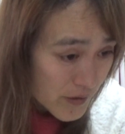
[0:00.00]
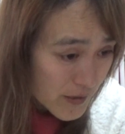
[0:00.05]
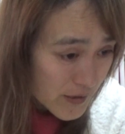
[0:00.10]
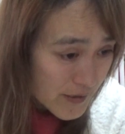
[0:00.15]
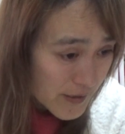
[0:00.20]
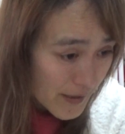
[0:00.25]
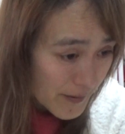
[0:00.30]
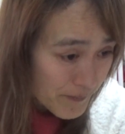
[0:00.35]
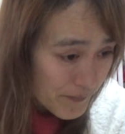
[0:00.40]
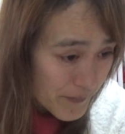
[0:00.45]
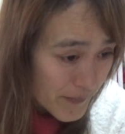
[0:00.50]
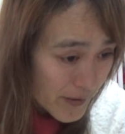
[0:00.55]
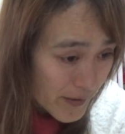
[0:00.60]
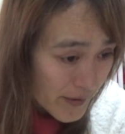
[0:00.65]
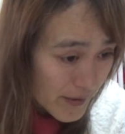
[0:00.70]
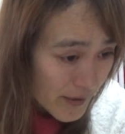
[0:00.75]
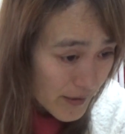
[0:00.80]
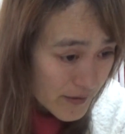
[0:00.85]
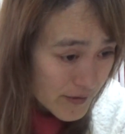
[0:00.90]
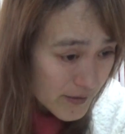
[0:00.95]
キーさん。
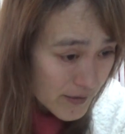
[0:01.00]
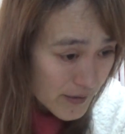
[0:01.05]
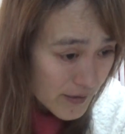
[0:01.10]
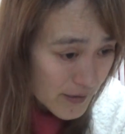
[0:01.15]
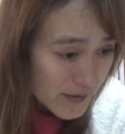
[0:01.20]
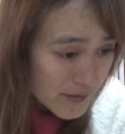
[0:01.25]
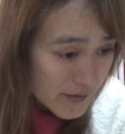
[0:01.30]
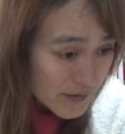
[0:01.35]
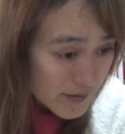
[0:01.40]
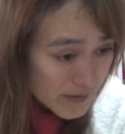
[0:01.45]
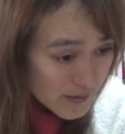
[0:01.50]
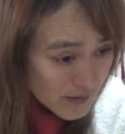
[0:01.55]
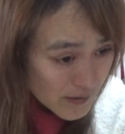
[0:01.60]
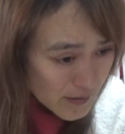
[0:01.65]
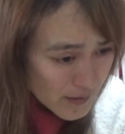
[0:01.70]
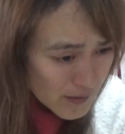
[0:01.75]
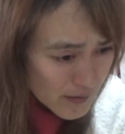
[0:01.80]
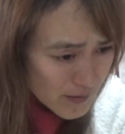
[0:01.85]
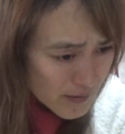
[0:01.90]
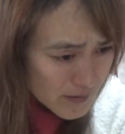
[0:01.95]
えー、あっちゃんが、
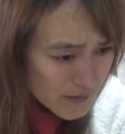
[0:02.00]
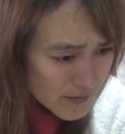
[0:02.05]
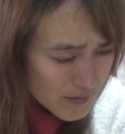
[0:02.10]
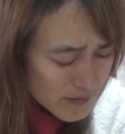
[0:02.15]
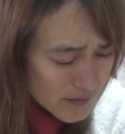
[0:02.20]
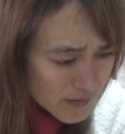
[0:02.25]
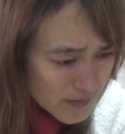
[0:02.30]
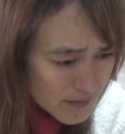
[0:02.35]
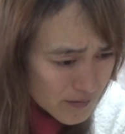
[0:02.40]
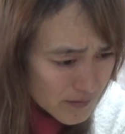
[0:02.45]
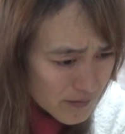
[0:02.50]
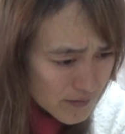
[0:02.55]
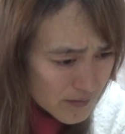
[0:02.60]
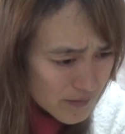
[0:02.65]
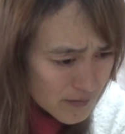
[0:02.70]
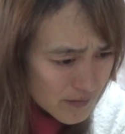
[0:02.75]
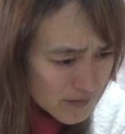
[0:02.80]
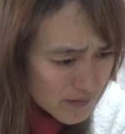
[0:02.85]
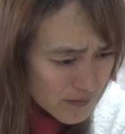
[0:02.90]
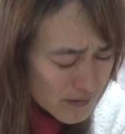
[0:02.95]
えー、
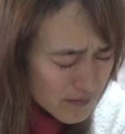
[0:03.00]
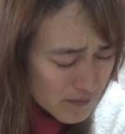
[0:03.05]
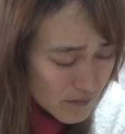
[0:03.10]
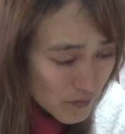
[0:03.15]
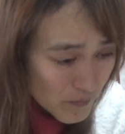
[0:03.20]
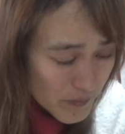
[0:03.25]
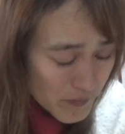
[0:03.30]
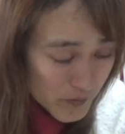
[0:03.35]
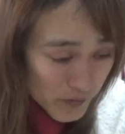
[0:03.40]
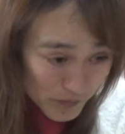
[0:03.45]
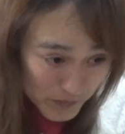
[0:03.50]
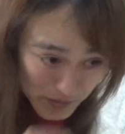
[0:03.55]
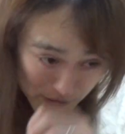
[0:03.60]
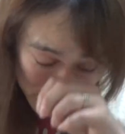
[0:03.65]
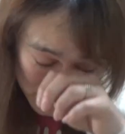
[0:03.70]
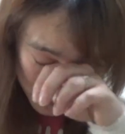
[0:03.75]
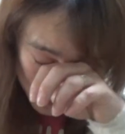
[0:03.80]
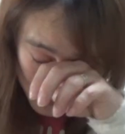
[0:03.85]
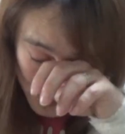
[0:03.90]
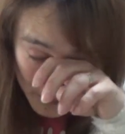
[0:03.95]
ごめん、ちょ、
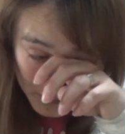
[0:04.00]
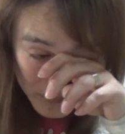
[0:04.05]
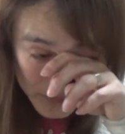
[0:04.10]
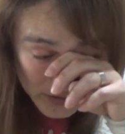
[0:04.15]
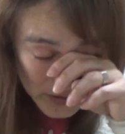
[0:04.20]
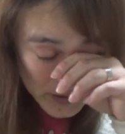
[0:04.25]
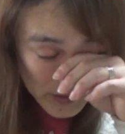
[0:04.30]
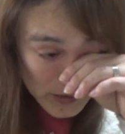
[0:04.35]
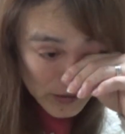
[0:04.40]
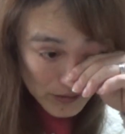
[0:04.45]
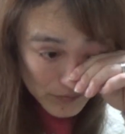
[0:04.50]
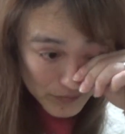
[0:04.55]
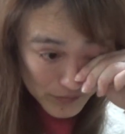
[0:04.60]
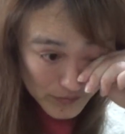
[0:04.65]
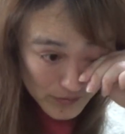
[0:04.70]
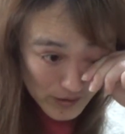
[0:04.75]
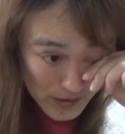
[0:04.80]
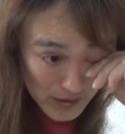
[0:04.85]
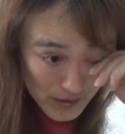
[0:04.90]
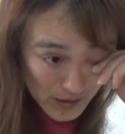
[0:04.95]
メーカー様。G に
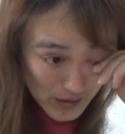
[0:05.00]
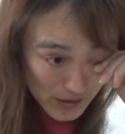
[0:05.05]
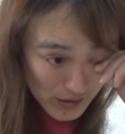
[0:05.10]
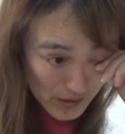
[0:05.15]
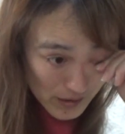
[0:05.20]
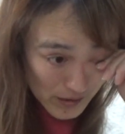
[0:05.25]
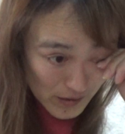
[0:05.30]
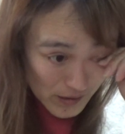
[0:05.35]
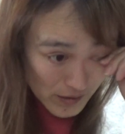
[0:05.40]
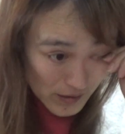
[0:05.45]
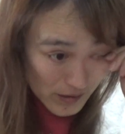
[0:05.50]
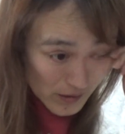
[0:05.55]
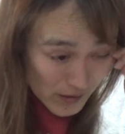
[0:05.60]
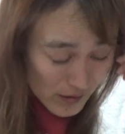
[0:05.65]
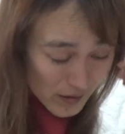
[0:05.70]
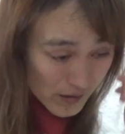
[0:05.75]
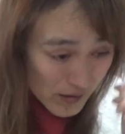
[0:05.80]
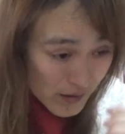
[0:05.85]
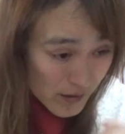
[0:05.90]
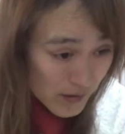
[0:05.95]
不正、
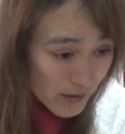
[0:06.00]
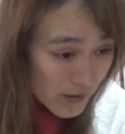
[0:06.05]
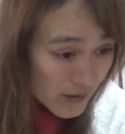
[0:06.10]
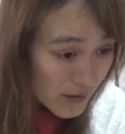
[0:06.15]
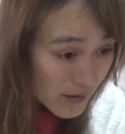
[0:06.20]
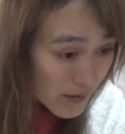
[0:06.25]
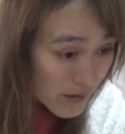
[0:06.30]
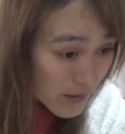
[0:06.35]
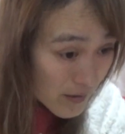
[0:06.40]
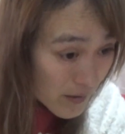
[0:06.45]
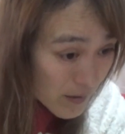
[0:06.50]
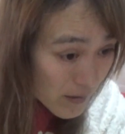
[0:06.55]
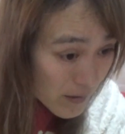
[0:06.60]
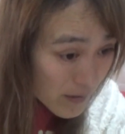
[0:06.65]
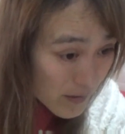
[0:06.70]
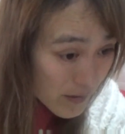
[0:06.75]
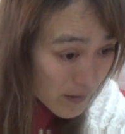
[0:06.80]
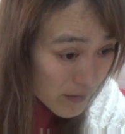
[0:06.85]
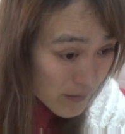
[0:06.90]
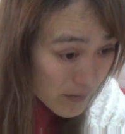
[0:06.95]
え
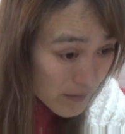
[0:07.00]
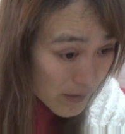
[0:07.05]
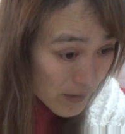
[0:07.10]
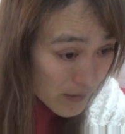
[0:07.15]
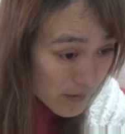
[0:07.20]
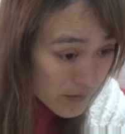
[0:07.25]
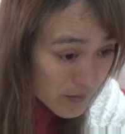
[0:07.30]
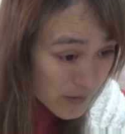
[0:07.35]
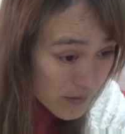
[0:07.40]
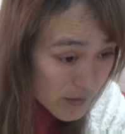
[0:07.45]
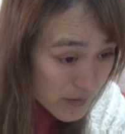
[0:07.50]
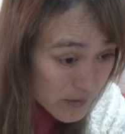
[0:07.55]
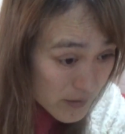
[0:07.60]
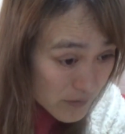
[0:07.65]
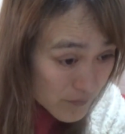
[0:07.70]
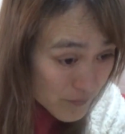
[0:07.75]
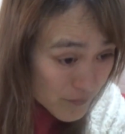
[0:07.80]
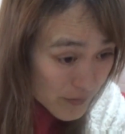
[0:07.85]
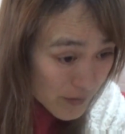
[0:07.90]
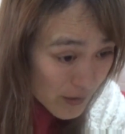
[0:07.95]
G
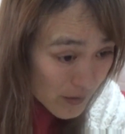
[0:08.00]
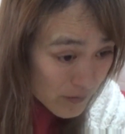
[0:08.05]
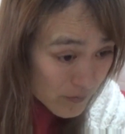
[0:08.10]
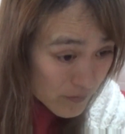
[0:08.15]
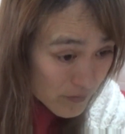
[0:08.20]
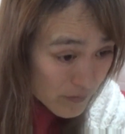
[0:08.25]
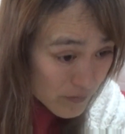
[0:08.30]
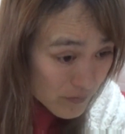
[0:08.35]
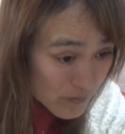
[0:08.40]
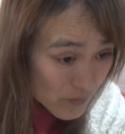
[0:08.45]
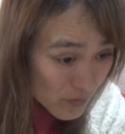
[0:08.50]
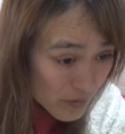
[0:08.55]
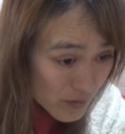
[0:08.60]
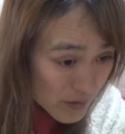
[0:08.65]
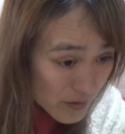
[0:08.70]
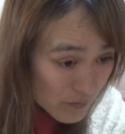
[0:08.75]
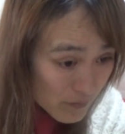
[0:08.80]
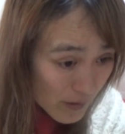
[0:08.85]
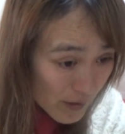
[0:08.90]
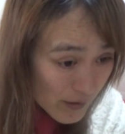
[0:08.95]
に吹ける
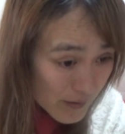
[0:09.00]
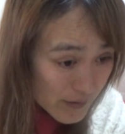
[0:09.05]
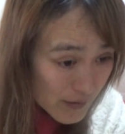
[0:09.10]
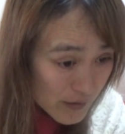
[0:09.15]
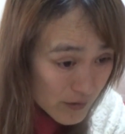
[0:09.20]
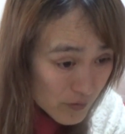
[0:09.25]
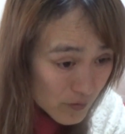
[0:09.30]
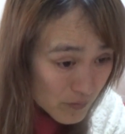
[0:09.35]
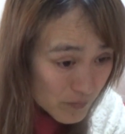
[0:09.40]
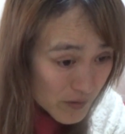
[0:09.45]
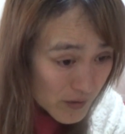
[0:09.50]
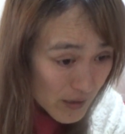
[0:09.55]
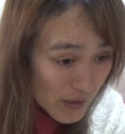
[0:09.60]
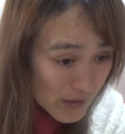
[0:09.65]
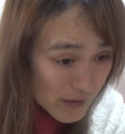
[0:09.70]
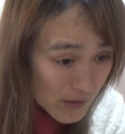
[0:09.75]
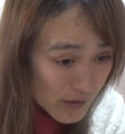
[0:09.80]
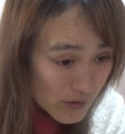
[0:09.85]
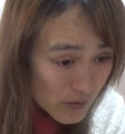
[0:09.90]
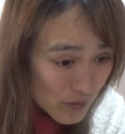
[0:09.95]
時は何を見
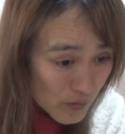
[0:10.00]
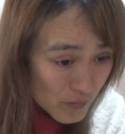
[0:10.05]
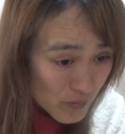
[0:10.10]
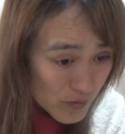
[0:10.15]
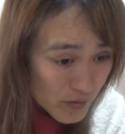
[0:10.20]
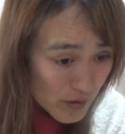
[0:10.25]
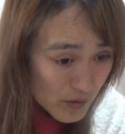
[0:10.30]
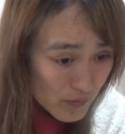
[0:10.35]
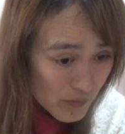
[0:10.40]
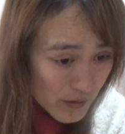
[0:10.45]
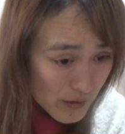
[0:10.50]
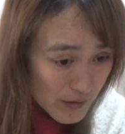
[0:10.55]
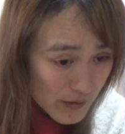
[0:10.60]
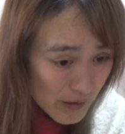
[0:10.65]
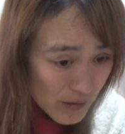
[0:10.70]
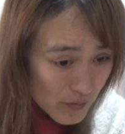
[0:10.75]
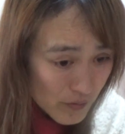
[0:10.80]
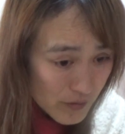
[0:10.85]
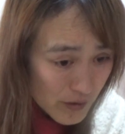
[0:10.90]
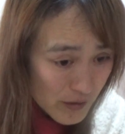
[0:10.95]
て何を思ってるのか
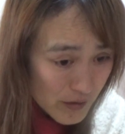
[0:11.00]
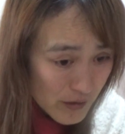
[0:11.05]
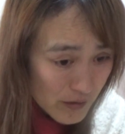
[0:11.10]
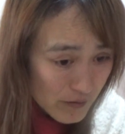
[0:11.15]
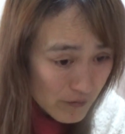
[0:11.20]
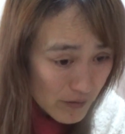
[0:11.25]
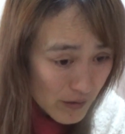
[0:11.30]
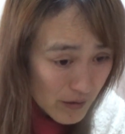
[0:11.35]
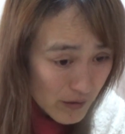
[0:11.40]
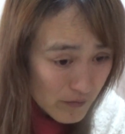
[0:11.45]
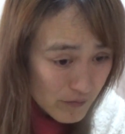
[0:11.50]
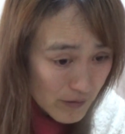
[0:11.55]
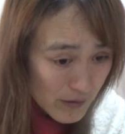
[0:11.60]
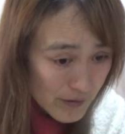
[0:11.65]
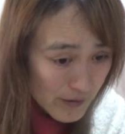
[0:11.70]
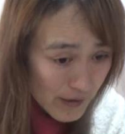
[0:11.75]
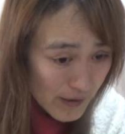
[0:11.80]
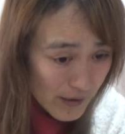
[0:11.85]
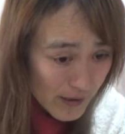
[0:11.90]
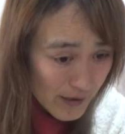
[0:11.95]
な答えてくれる
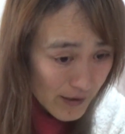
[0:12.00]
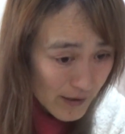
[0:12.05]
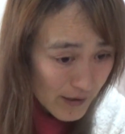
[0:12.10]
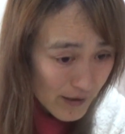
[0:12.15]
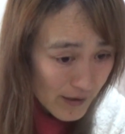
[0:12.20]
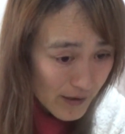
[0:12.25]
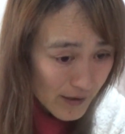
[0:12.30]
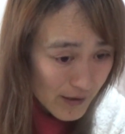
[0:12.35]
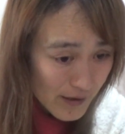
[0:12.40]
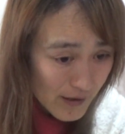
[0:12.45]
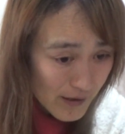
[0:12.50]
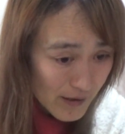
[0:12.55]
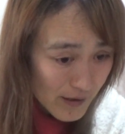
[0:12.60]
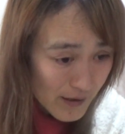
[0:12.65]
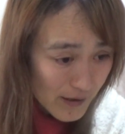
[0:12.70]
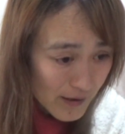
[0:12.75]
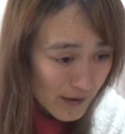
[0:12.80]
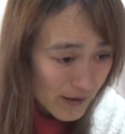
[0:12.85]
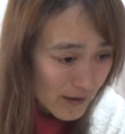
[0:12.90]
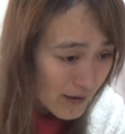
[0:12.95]
かなはははは
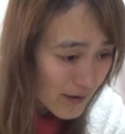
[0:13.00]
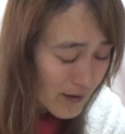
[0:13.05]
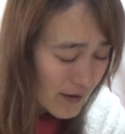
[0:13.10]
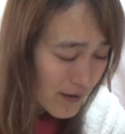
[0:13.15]
は。